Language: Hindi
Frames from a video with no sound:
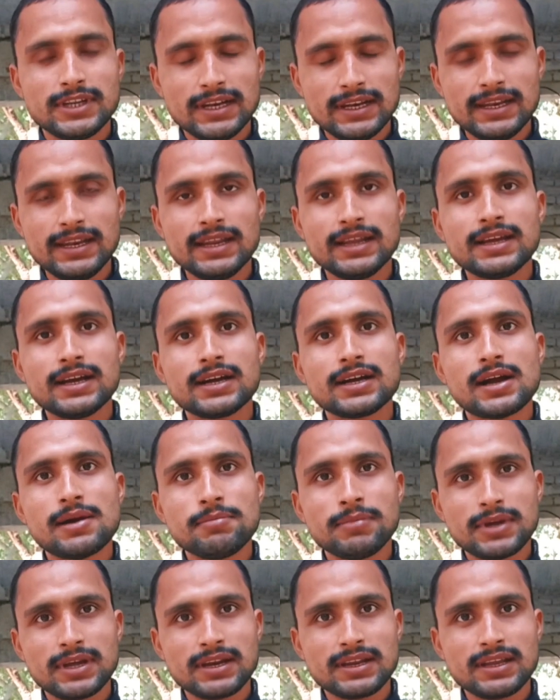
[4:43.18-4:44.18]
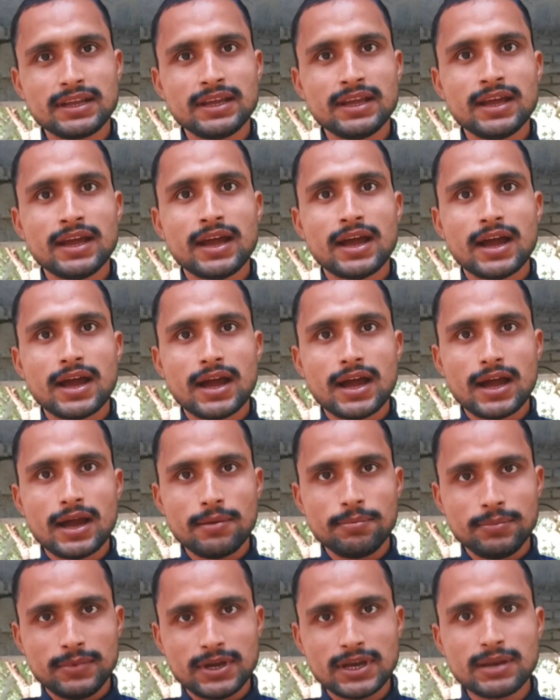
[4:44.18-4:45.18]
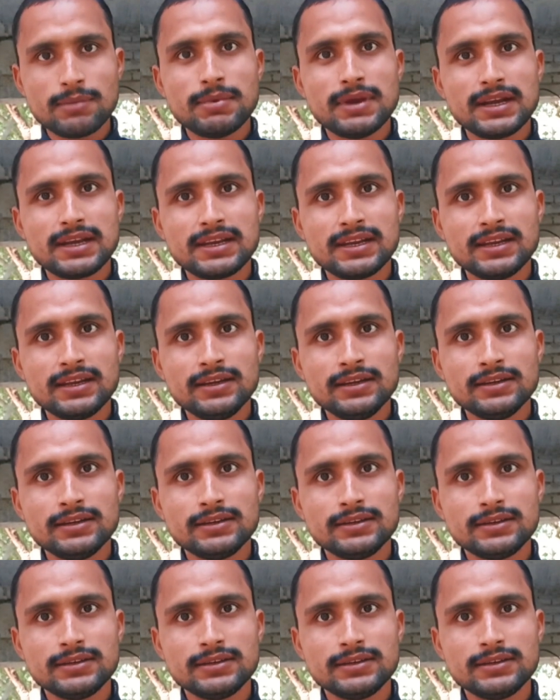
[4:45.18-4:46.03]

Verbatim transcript: टेलरिंग का काम करके आप घर बैठे